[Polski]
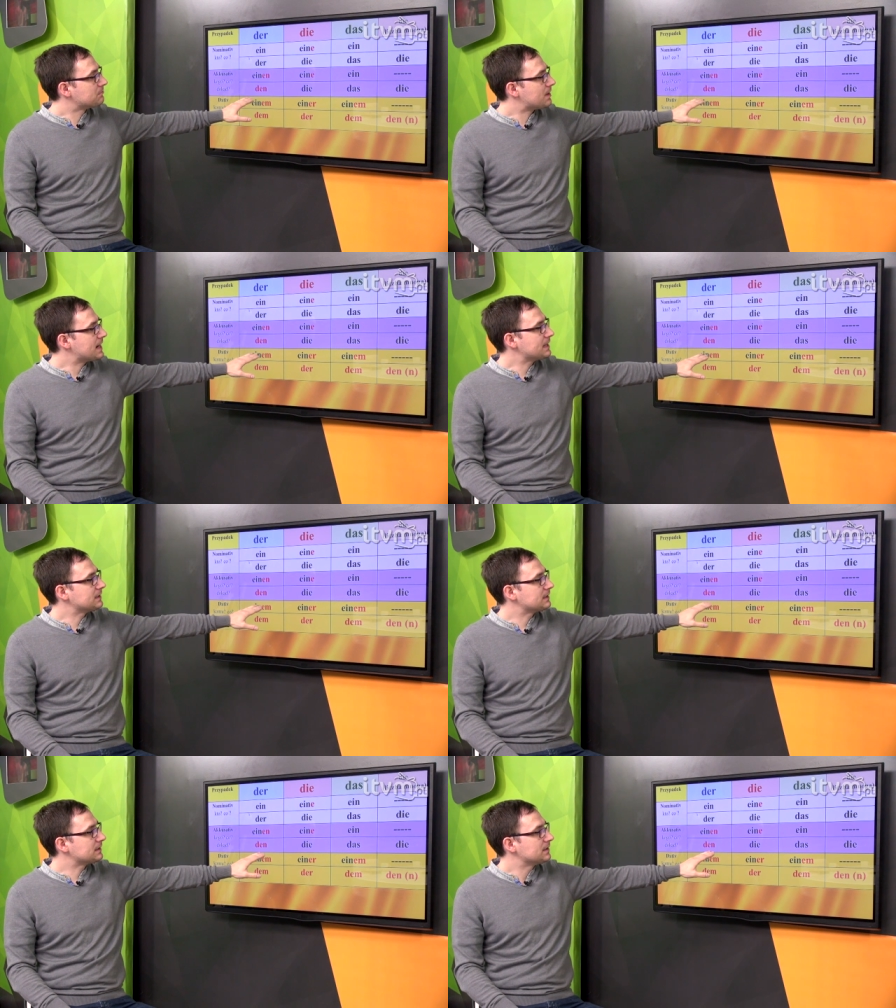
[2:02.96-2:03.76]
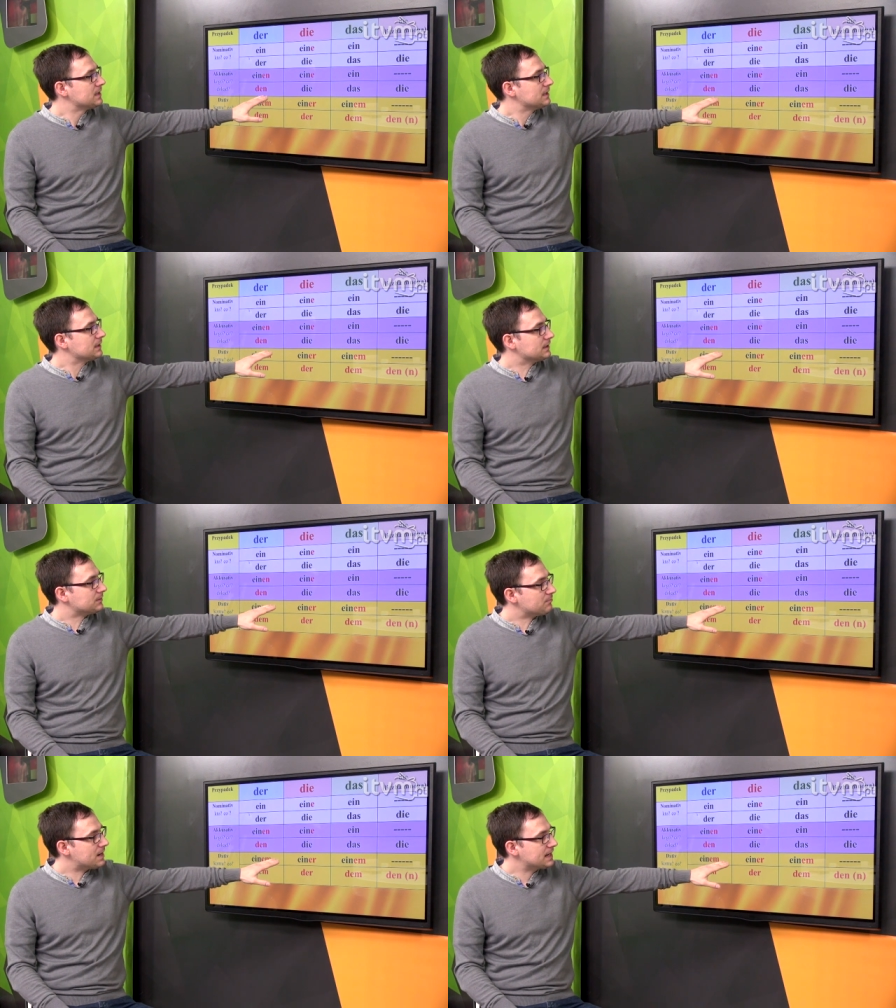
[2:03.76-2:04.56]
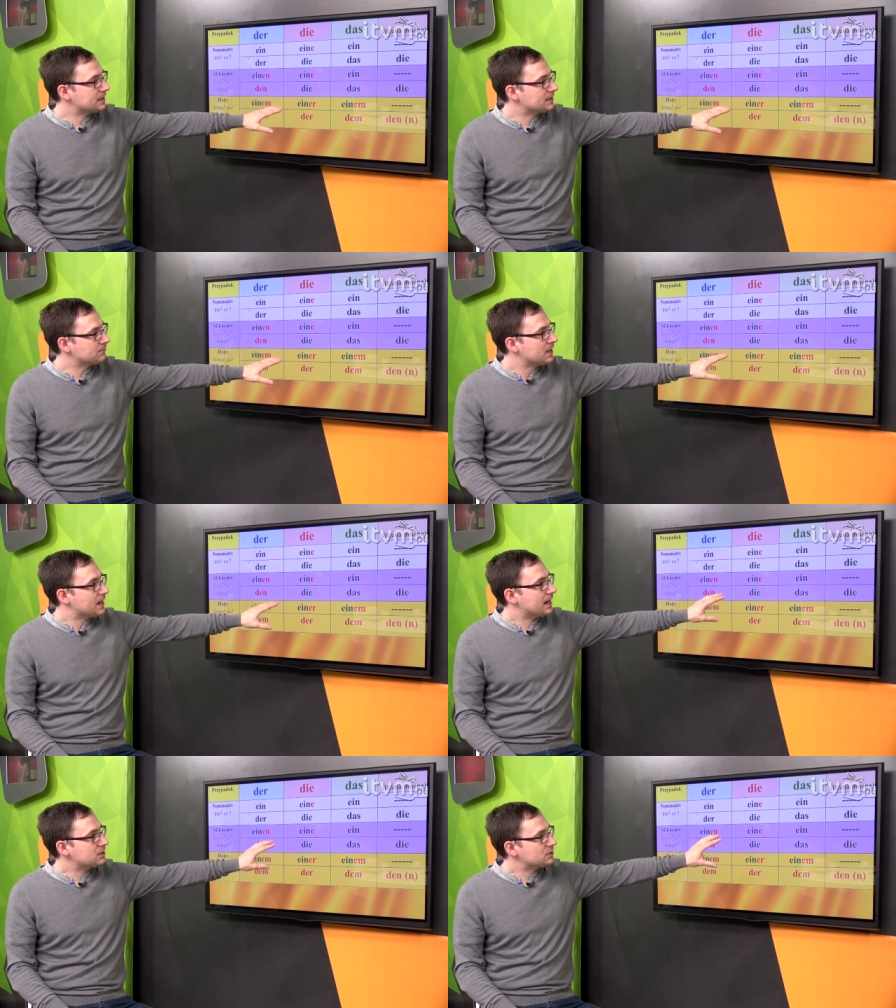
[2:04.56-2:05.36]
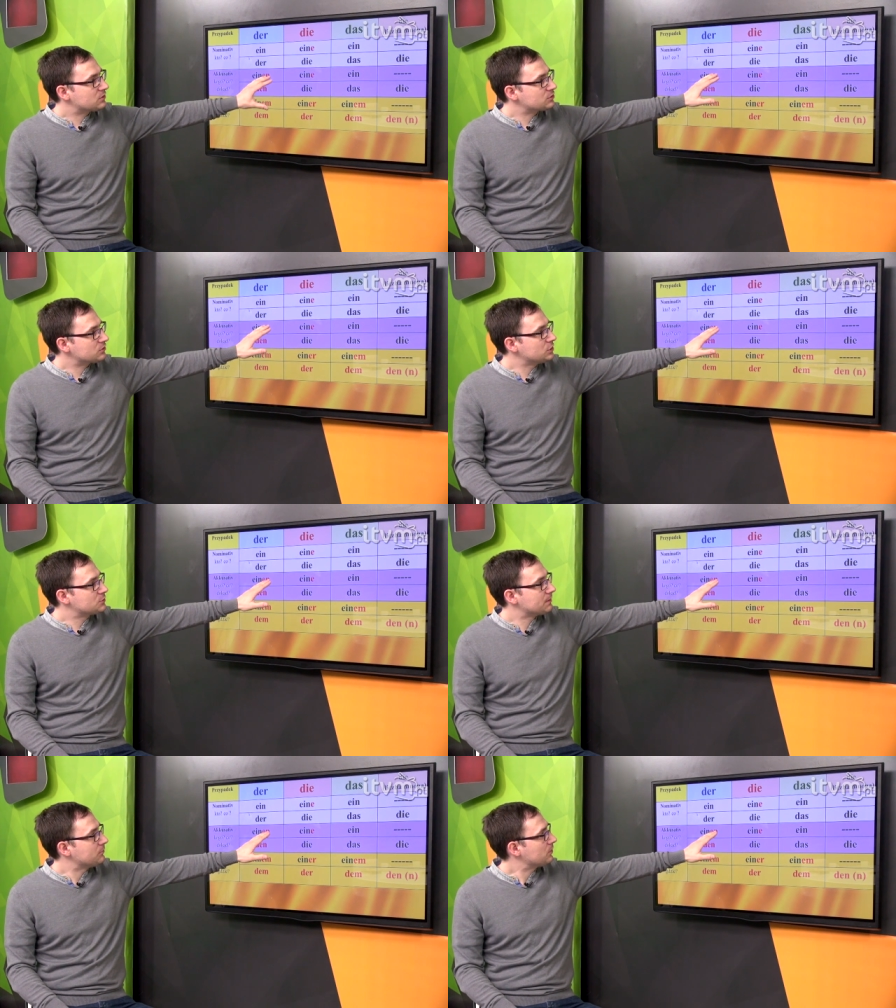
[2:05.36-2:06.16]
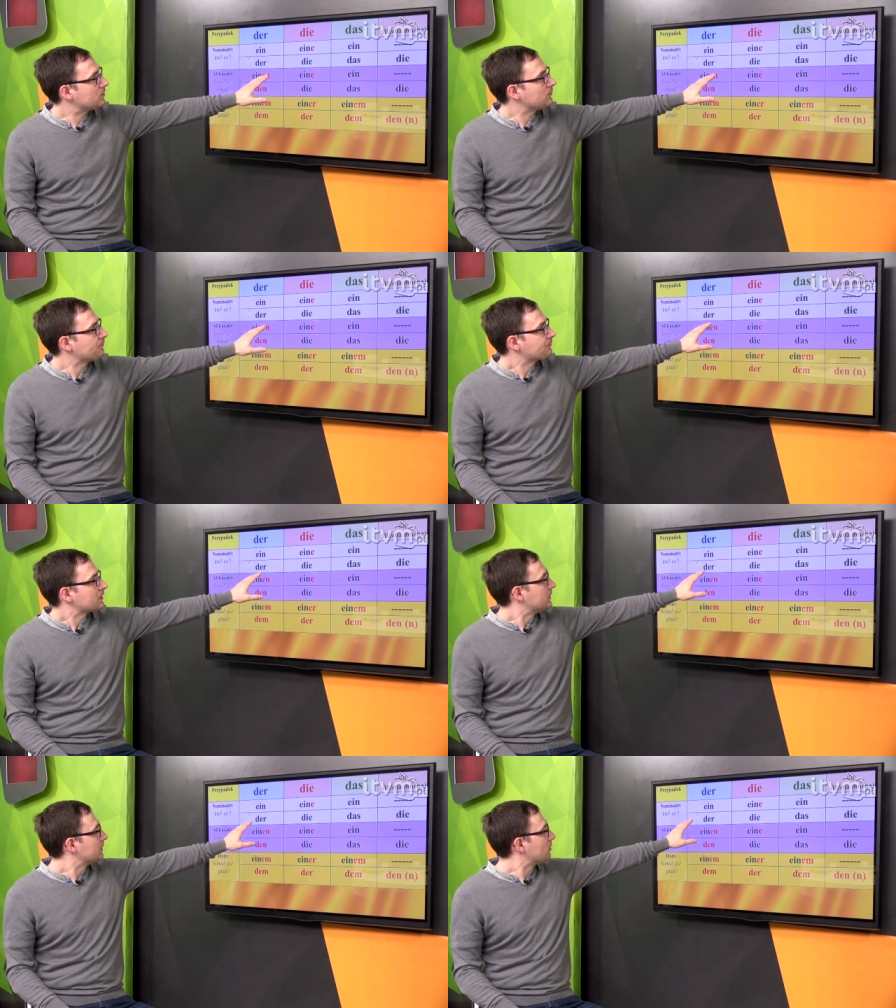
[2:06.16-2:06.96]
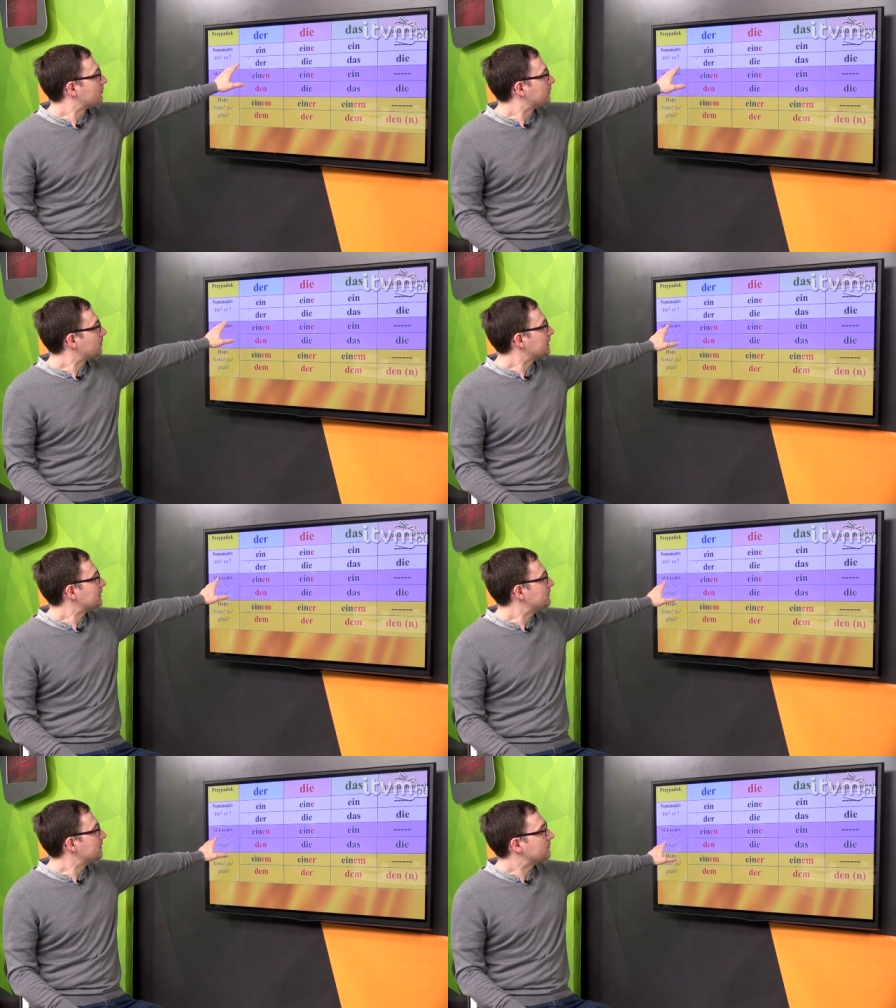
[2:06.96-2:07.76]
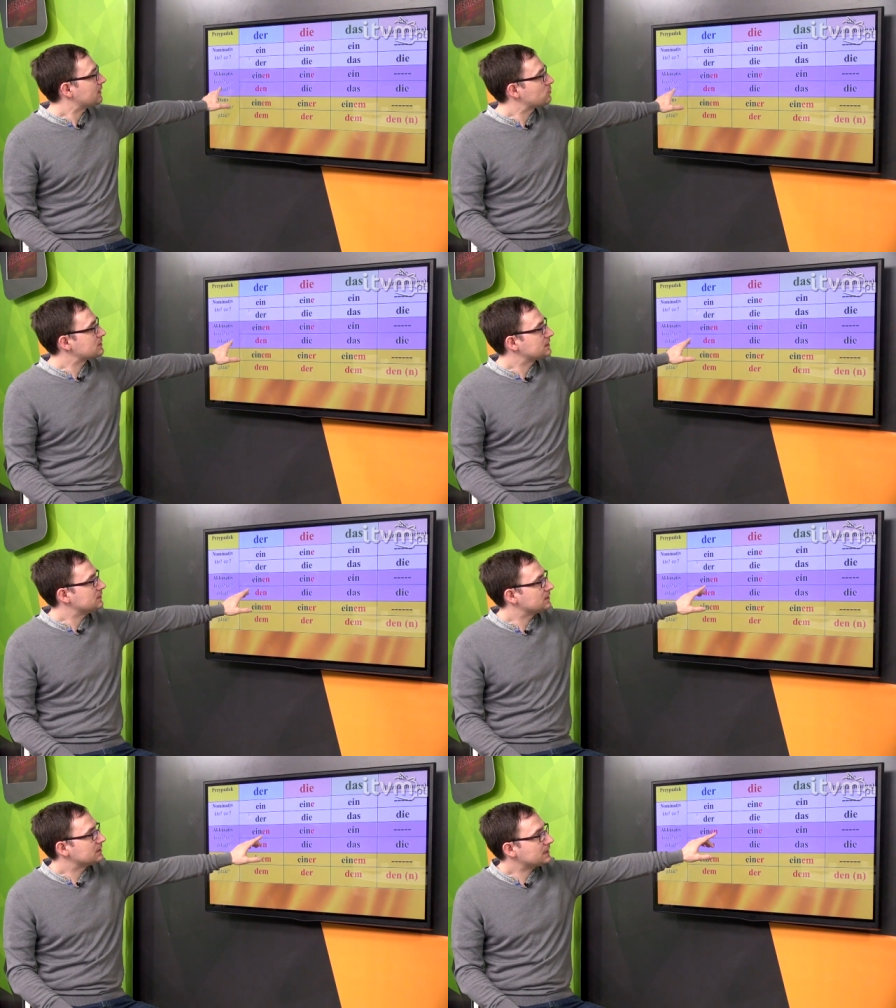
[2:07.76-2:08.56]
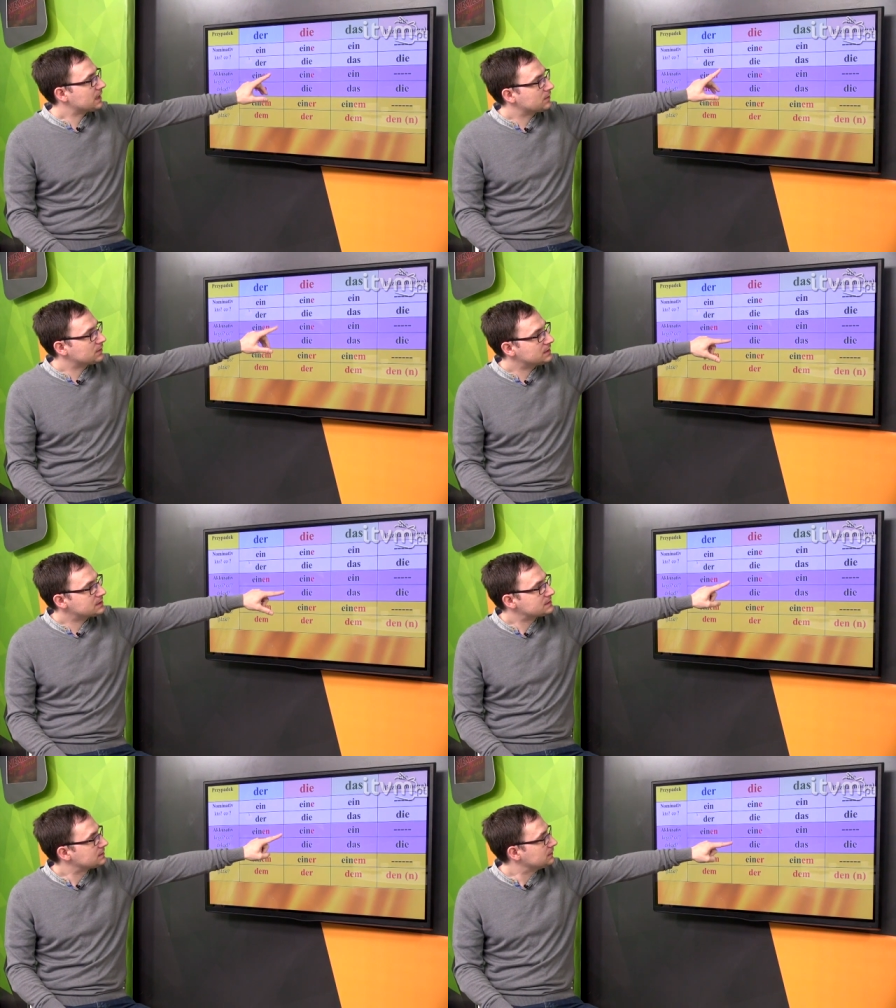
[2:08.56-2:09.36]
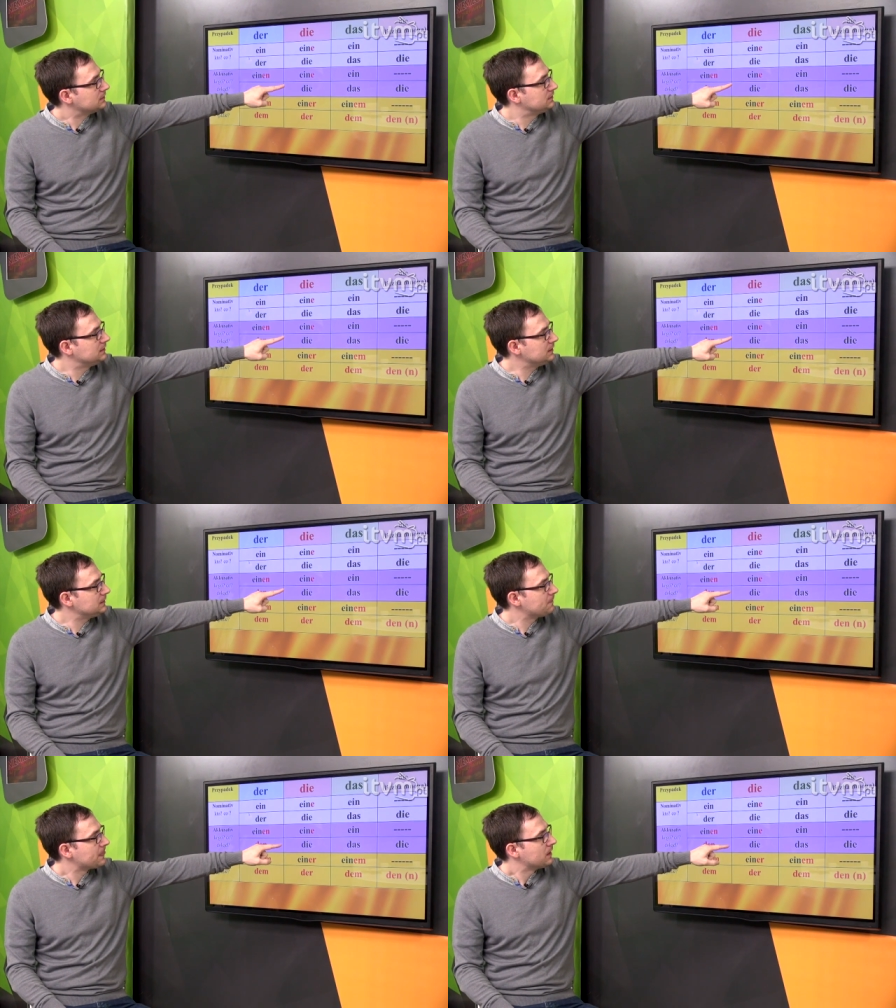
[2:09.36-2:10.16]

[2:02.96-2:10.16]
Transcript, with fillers: meiner, meinem, a jeśli chodzi o liczbę mnogą, to w nominatywie i w akuzatywie, tak jak jest D, y,